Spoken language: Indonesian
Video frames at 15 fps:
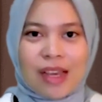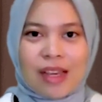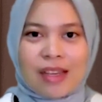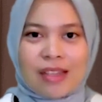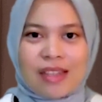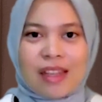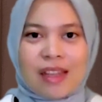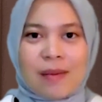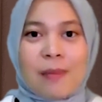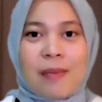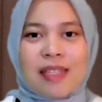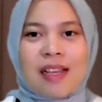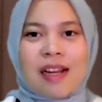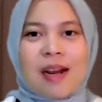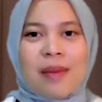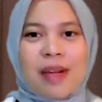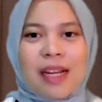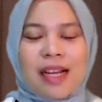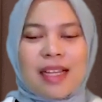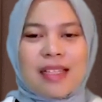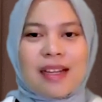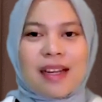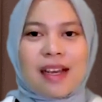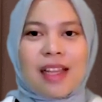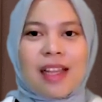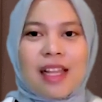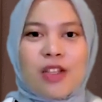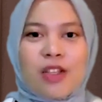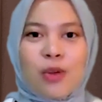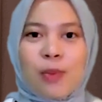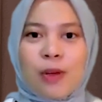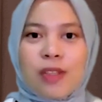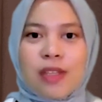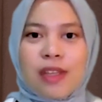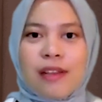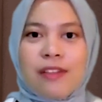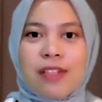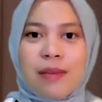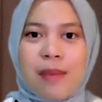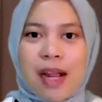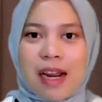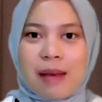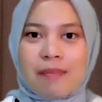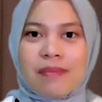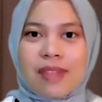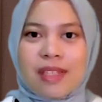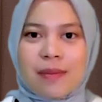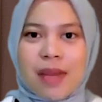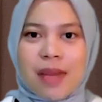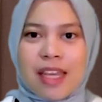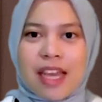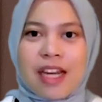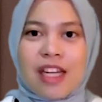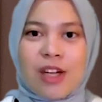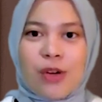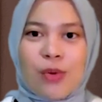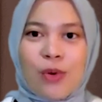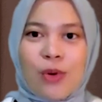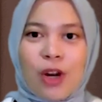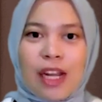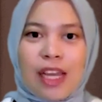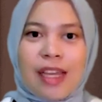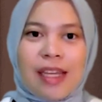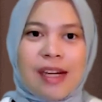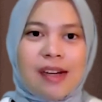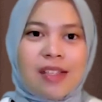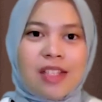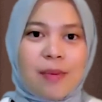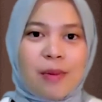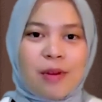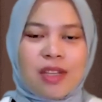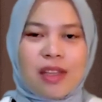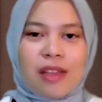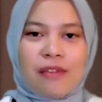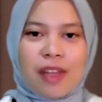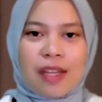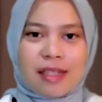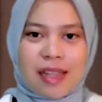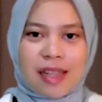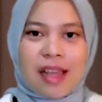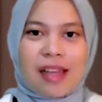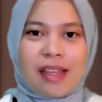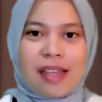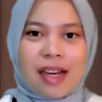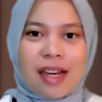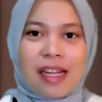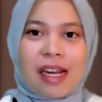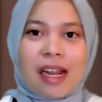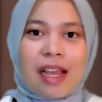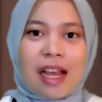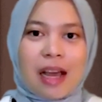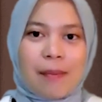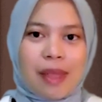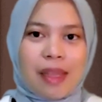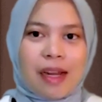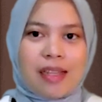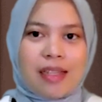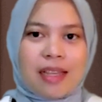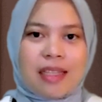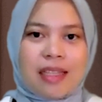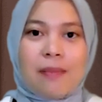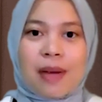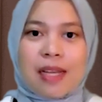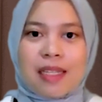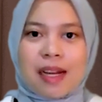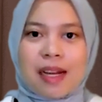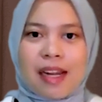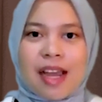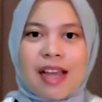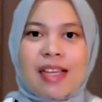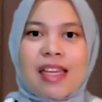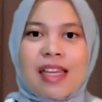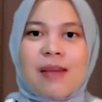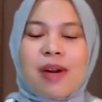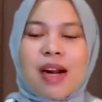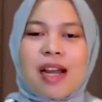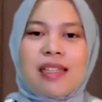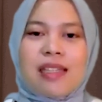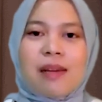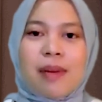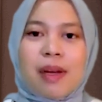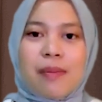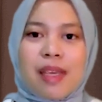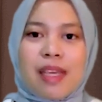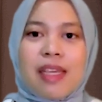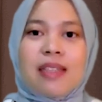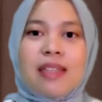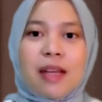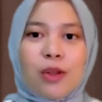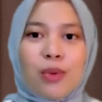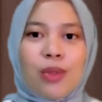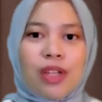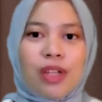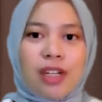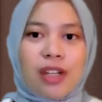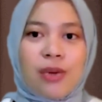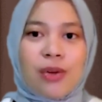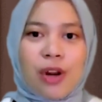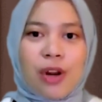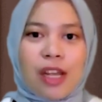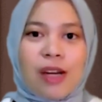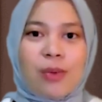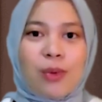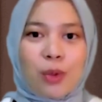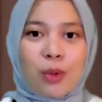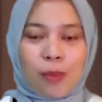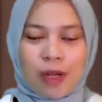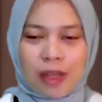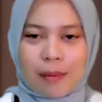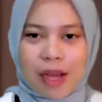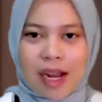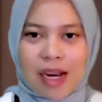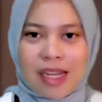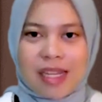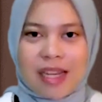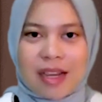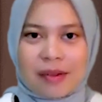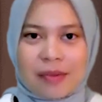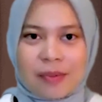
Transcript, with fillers: 2021. Sentimen pasar Amerika Serikat lanjut positif semalam, sebagian didukung oleh kinerja positif Tesla yang nilai kapitalisasi pasarnya kini berhasil melebihi 1 triliun dolar untuk pertama kalinya.